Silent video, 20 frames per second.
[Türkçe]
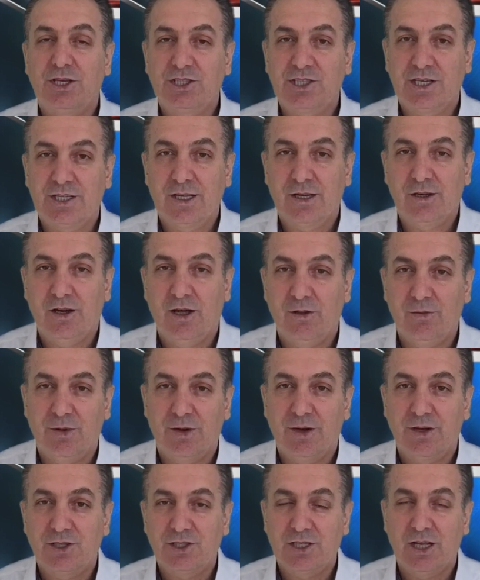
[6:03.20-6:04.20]
içeride
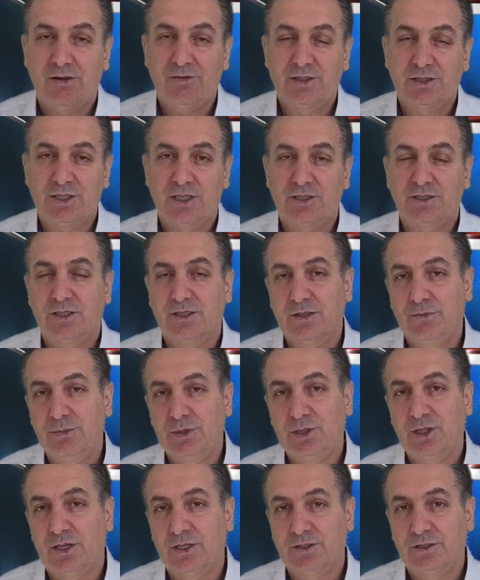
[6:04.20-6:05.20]
kalmanın işte avantajlarından
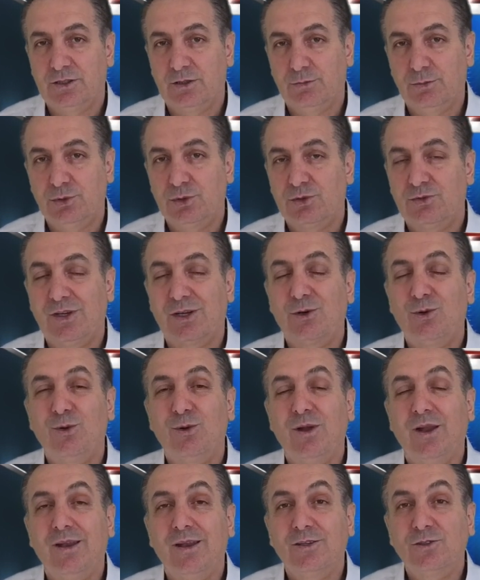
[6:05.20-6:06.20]
bir tanesi de budur ve
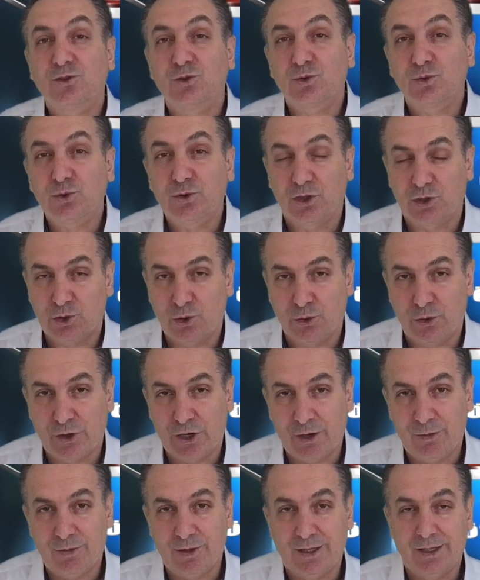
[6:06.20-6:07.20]
kullanılan su da çok
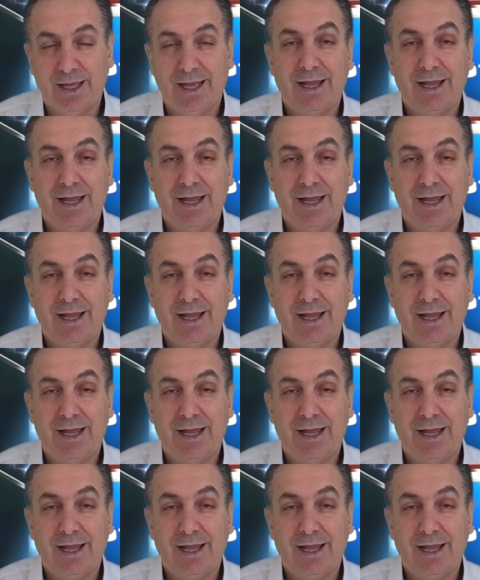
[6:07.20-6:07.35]
önemli.